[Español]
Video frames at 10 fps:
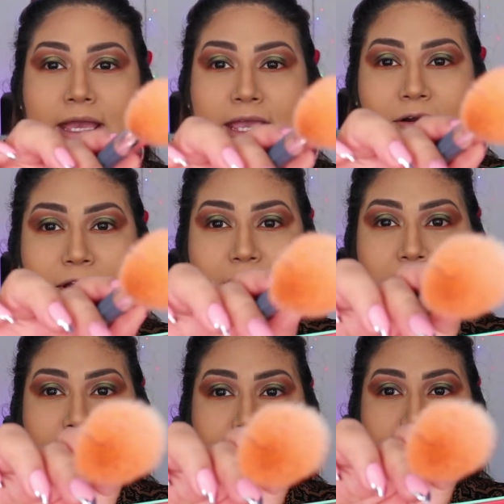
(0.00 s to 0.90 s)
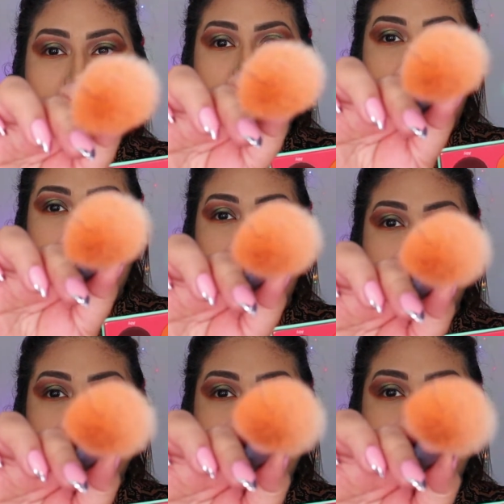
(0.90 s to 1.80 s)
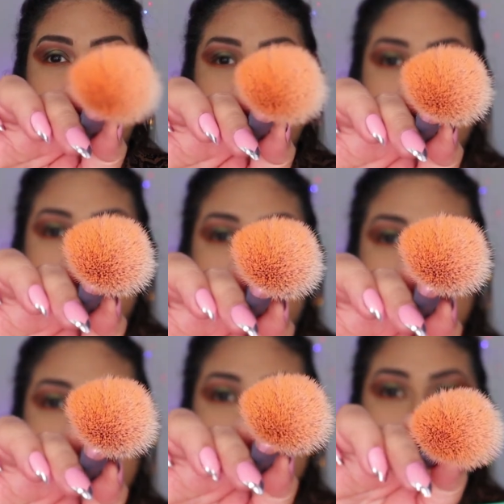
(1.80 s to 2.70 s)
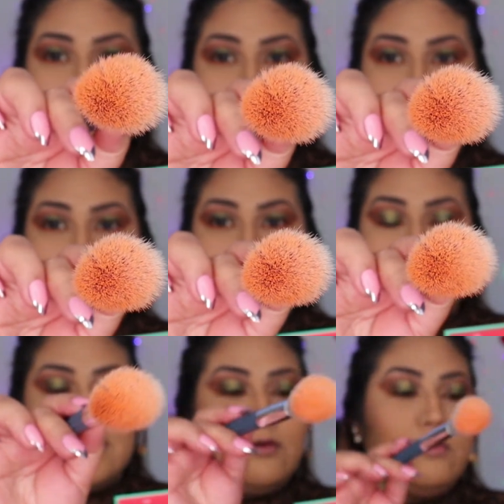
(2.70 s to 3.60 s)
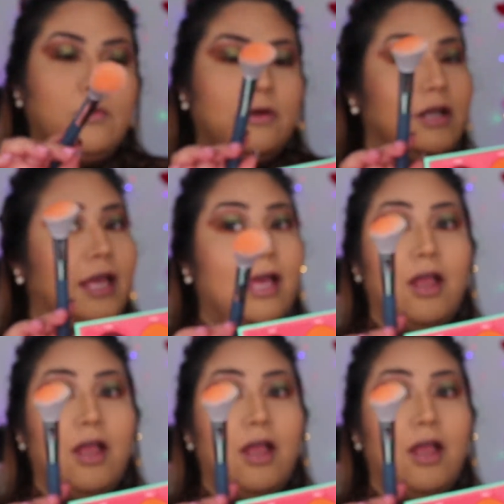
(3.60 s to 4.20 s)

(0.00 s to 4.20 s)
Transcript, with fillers: Quiero que vean qué pigmentado está ese rubor.